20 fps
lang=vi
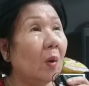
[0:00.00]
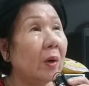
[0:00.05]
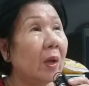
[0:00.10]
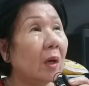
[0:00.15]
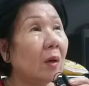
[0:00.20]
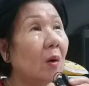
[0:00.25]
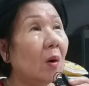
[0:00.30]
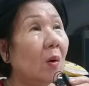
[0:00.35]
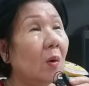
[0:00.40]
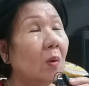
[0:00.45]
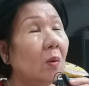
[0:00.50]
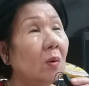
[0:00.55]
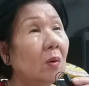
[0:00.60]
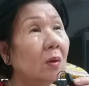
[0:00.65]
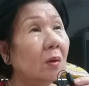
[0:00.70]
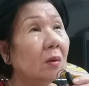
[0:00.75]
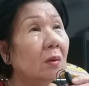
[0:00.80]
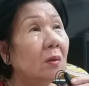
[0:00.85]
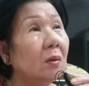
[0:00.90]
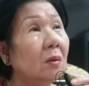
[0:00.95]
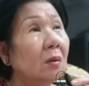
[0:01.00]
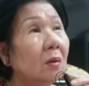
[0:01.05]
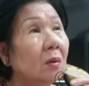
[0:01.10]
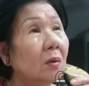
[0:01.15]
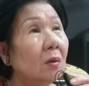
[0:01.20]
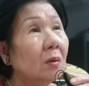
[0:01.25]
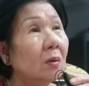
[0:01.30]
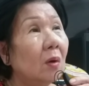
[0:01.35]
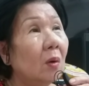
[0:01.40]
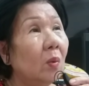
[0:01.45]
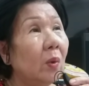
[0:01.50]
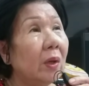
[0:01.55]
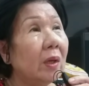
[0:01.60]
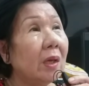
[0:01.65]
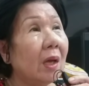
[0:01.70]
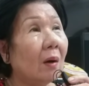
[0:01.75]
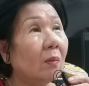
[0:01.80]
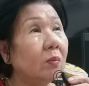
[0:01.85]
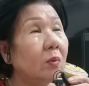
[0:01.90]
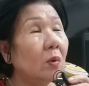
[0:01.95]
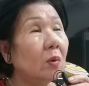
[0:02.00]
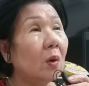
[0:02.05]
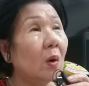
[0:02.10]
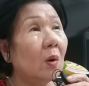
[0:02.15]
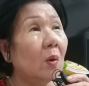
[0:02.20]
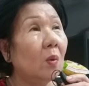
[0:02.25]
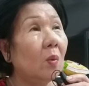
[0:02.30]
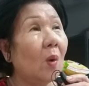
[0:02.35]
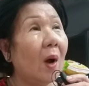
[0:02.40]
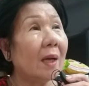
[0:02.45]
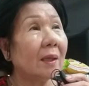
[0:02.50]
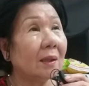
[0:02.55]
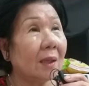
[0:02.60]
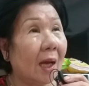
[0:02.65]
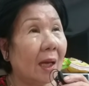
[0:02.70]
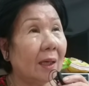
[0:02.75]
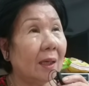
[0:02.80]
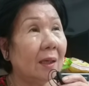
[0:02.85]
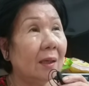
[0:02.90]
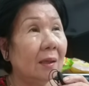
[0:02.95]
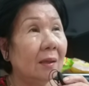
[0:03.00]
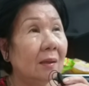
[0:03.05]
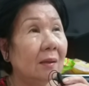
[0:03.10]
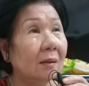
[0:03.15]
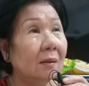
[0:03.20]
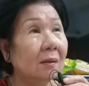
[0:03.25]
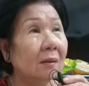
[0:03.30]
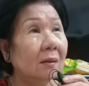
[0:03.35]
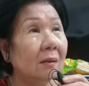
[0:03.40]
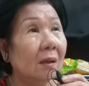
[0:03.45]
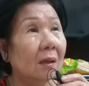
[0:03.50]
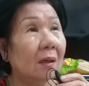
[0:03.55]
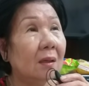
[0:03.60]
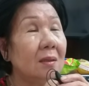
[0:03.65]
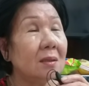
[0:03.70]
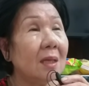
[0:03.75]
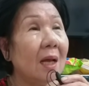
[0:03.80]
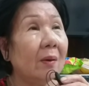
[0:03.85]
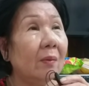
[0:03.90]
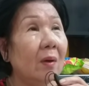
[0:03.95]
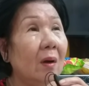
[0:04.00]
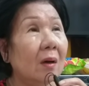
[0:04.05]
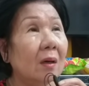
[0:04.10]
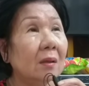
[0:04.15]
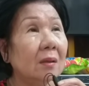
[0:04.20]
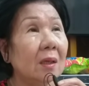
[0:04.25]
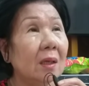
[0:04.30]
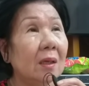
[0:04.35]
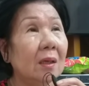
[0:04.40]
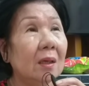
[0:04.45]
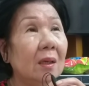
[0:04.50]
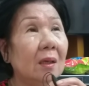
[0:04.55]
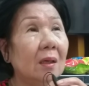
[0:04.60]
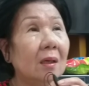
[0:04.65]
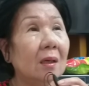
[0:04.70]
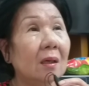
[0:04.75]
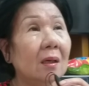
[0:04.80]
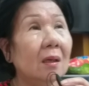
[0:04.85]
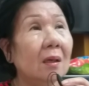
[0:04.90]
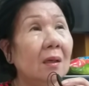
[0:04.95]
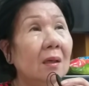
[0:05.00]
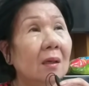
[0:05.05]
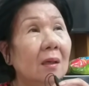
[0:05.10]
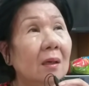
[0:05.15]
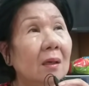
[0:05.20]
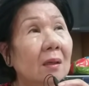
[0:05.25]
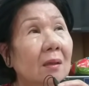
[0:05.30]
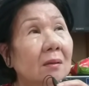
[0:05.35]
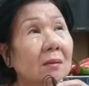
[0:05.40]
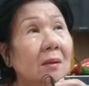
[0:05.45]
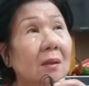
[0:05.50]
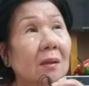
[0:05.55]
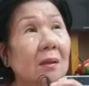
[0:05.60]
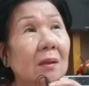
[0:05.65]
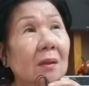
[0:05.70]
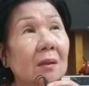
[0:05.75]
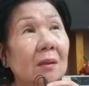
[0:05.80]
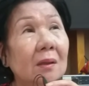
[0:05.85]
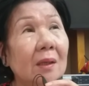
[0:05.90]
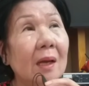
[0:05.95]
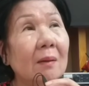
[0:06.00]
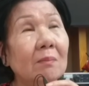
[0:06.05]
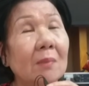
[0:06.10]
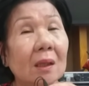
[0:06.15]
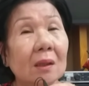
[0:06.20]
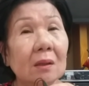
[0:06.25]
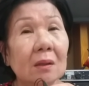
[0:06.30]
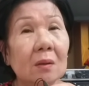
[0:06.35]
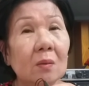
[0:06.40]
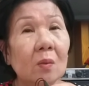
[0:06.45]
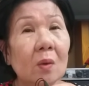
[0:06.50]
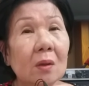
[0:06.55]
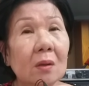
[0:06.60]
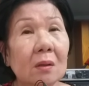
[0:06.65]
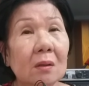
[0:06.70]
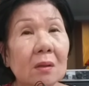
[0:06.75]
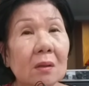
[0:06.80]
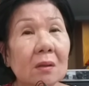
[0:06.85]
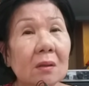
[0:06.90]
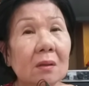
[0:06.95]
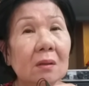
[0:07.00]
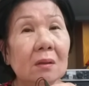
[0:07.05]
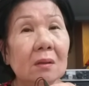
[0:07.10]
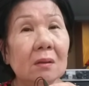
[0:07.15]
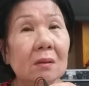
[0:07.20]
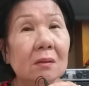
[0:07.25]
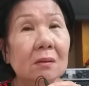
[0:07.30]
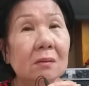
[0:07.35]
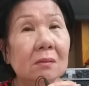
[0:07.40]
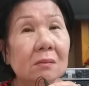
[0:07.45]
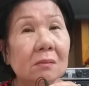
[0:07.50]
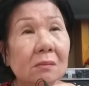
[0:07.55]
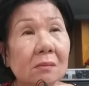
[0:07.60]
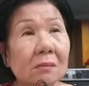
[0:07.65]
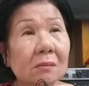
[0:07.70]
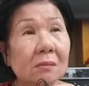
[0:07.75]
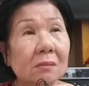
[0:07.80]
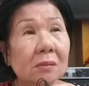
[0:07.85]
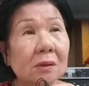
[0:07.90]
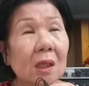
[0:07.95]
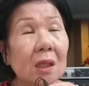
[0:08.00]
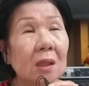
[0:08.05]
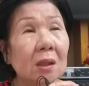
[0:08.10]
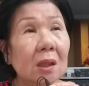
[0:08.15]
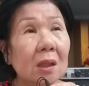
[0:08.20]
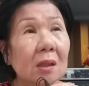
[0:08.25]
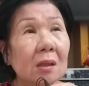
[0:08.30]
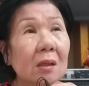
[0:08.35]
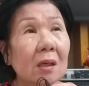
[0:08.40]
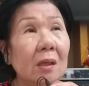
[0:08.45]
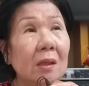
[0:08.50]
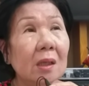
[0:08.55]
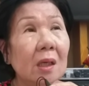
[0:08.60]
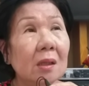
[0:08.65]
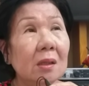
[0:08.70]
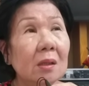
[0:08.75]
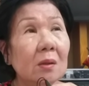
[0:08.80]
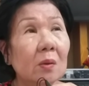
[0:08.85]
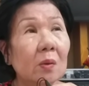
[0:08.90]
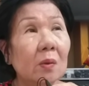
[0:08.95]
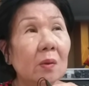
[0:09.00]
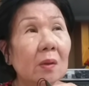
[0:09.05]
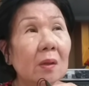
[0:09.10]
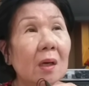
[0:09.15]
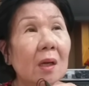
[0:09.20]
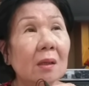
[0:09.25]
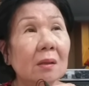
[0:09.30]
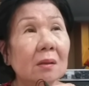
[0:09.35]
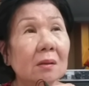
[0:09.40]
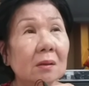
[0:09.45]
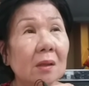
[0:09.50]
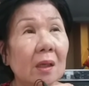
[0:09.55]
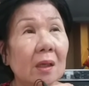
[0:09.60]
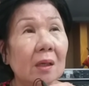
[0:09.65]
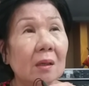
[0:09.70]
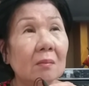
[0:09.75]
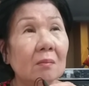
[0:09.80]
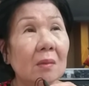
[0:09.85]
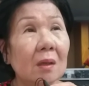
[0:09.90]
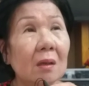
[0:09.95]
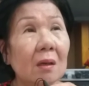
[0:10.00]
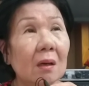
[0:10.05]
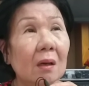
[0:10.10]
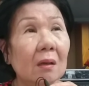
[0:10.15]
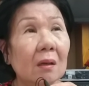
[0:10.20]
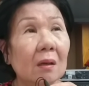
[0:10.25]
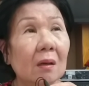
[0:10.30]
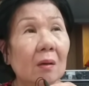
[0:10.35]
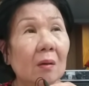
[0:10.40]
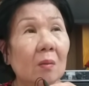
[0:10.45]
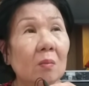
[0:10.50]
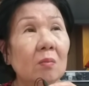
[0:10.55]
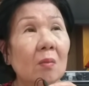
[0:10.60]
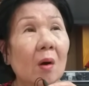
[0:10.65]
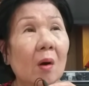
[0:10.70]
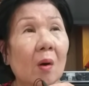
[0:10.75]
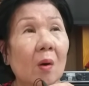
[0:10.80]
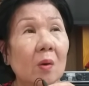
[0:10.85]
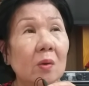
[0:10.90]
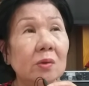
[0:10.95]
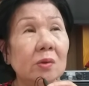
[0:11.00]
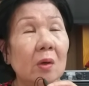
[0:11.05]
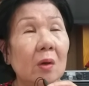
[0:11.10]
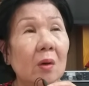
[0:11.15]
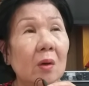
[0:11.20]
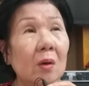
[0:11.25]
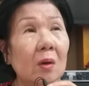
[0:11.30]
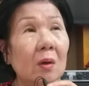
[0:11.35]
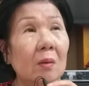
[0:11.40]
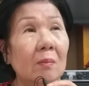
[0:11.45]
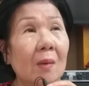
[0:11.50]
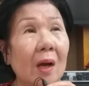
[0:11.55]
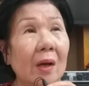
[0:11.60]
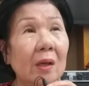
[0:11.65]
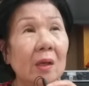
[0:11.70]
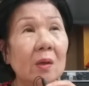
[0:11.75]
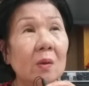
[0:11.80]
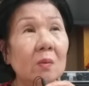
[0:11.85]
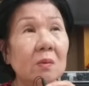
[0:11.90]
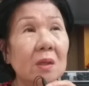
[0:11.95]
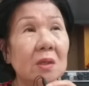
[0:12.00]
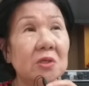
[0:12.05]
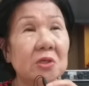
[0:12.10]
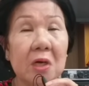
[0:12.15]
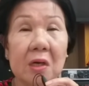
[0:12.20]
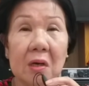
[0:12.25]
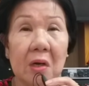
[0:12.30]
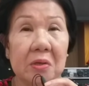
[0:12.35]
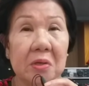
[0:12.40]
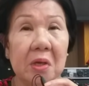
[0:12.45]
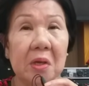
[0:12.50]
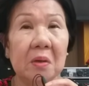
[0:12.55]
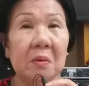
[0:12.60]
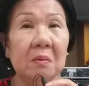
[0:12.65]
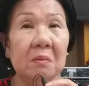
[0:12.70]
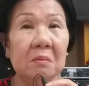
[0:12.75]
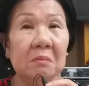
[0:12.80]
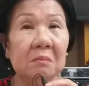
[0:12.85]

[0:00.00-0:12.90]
để cô nguyện vọng của cô hoàn thành. Sau đó thì các mạnh thường quân tin tưởng nơi kinh của Lê Thanh Thiện mới là ủng hộ cho bà Hiếu này rất là nhiều.